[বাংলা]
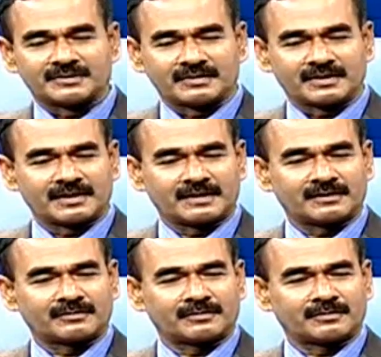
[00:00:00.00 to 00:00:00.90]
তাদের
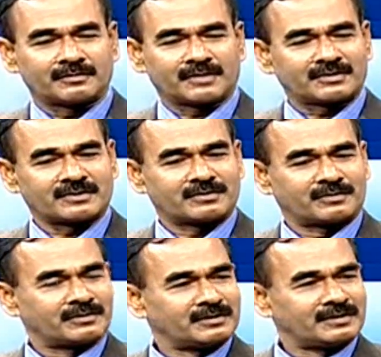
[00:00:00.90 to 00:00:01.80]
জন্যে তো
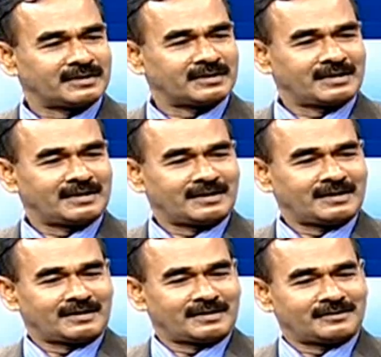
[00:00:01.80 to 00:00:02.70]
আসলে ভর্তির
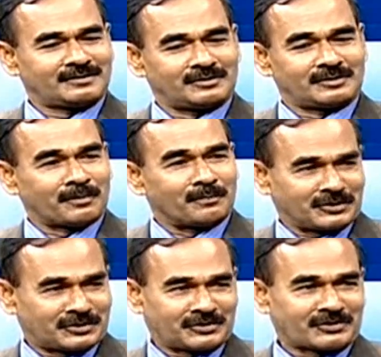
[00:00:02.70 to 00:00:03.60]
যদি
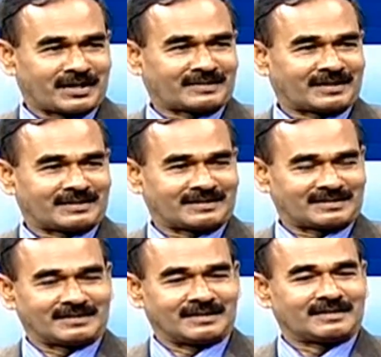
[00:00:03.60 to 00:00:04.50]
কম্পিটিশন না
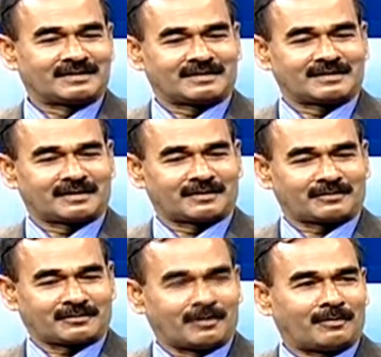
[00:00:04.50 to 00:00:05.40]
থাকে সিট
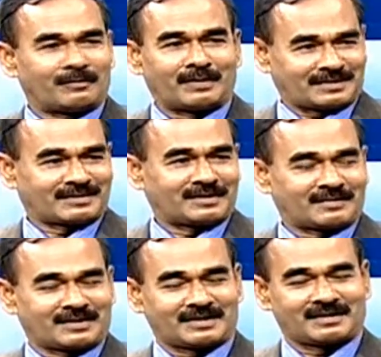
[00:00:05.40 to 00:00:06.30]
কম বাট
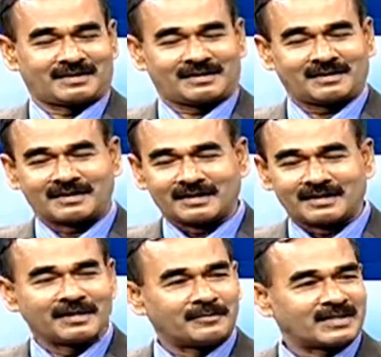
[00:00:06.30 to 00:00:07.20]

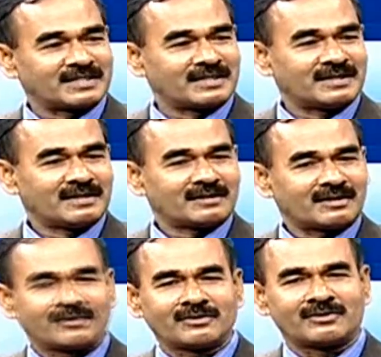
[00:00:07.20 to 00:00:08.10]
ক্যান্ডিডেট বেশি
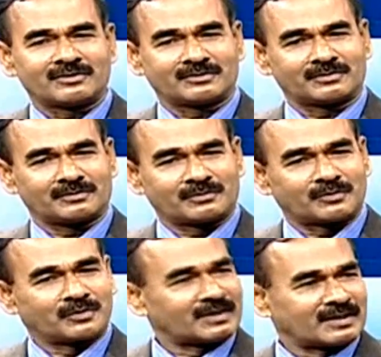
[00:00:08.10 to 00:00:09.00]
তাহলেই হয়তো
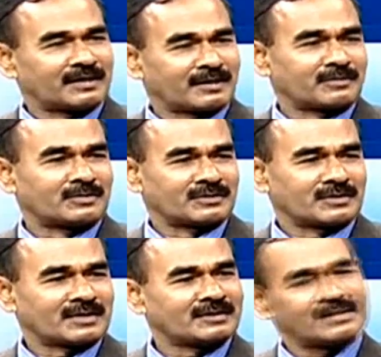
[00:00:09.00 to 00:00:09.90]
পরীক্ষা নেওয়ার
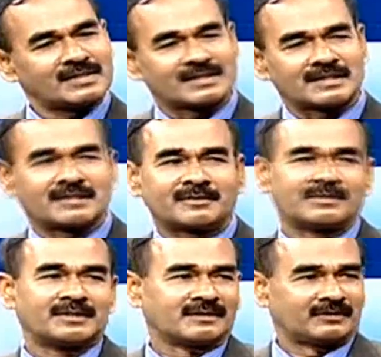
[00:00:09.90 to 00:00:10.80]
প্রয়োজন আদারওয়াইজ
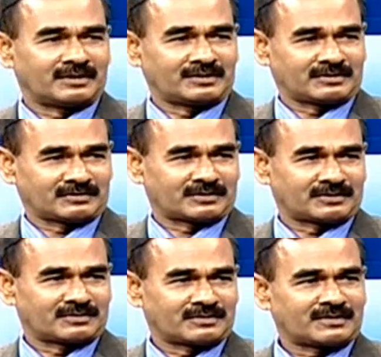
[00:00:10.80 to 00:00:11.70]
রেজাল্টের ভিত্তিতে করলেই
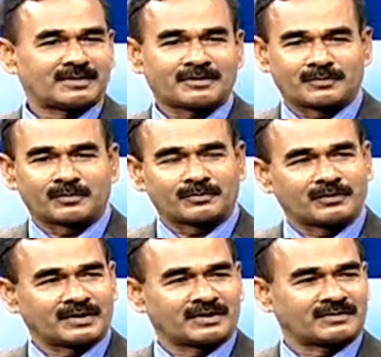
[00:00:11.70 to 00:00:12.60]
যথেষ্ট কারণ একটা
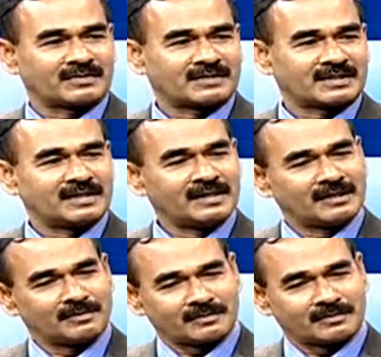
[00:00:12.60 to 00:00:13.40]
বোর্ড পরীক্ষা হয়েছে